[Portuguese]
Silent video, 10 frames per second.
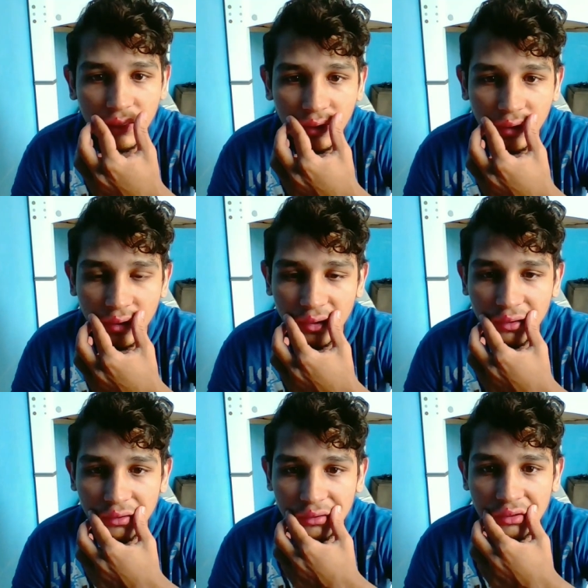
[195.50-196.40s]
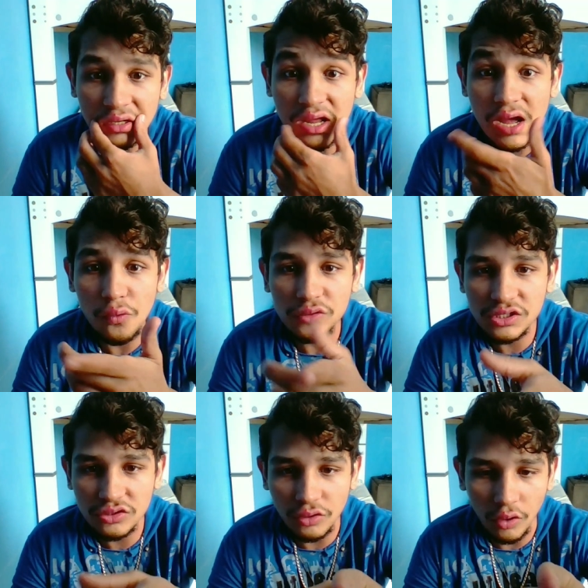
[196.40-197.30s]
É, não
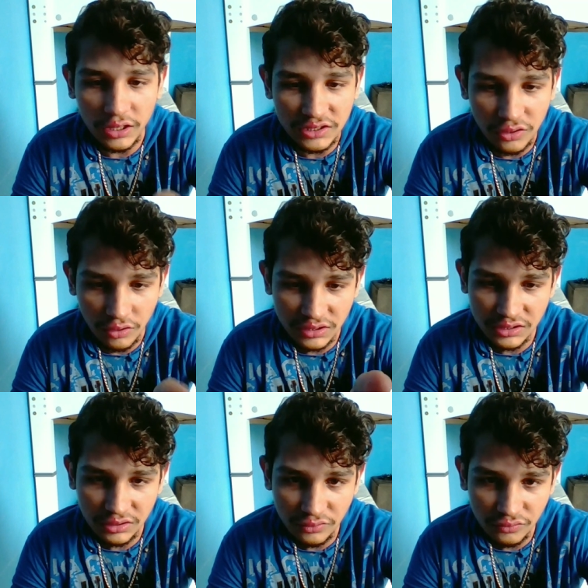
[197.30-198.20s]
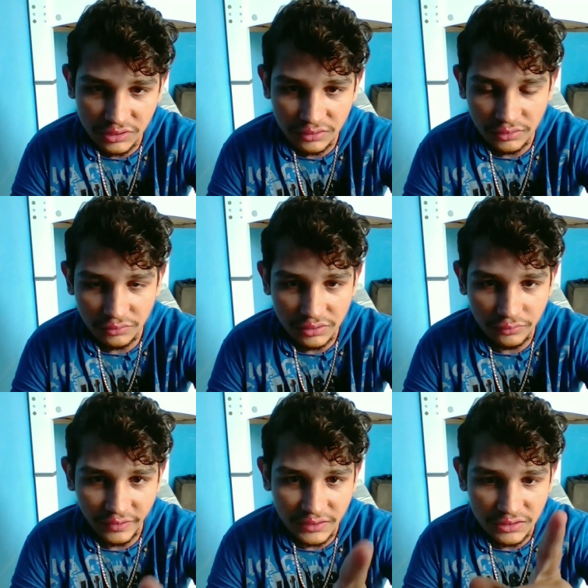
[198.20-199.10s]
estoura sozinho, senão tu
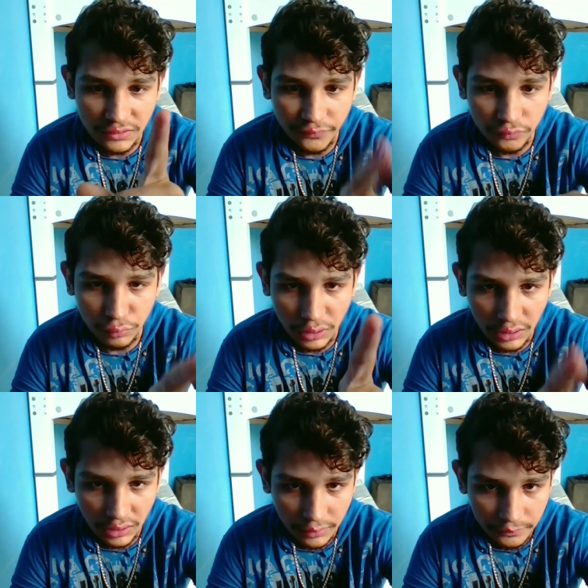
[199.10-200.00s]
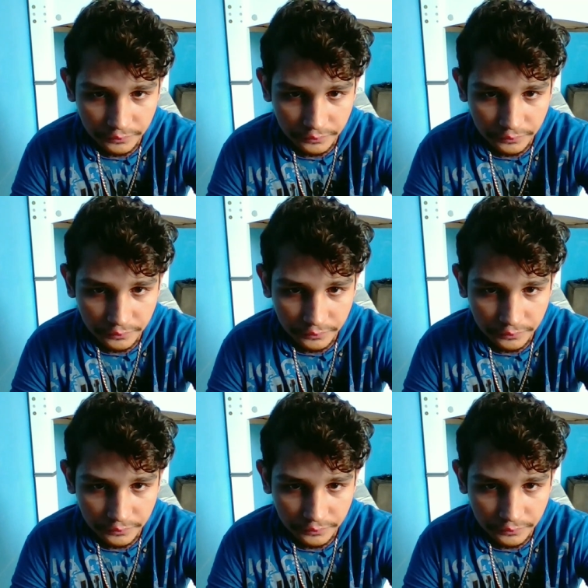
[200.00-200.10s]
vai se fuder.